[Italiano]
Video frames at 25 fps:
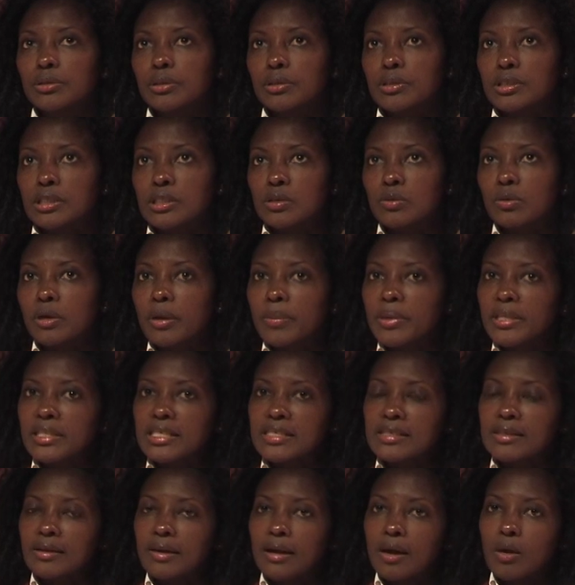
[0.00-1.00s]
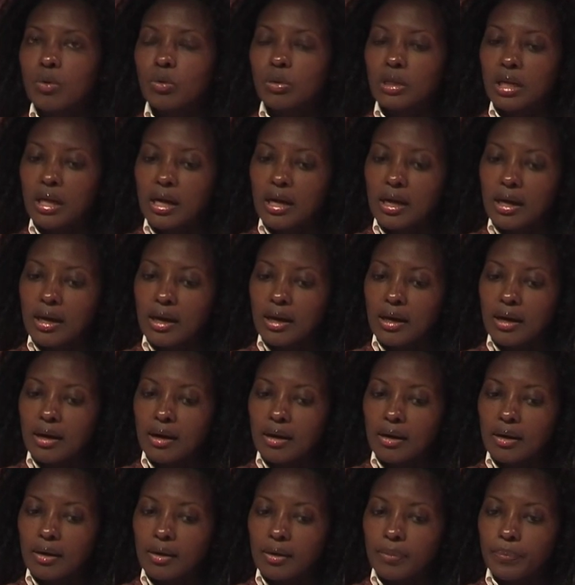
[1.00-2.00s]
eh, sicuramente sarà
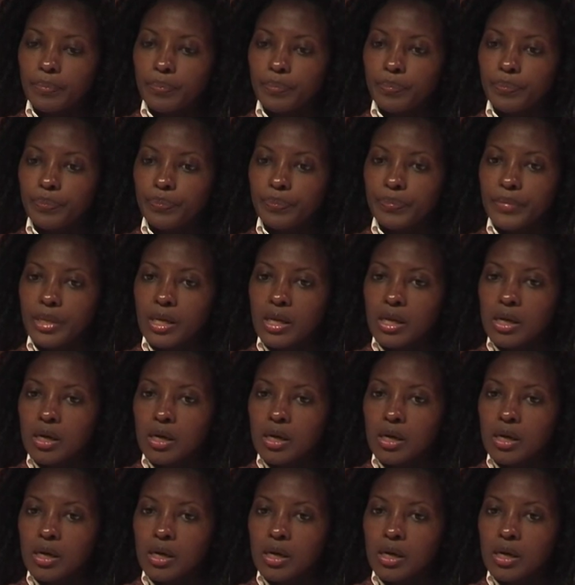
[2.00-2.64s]
una, mm,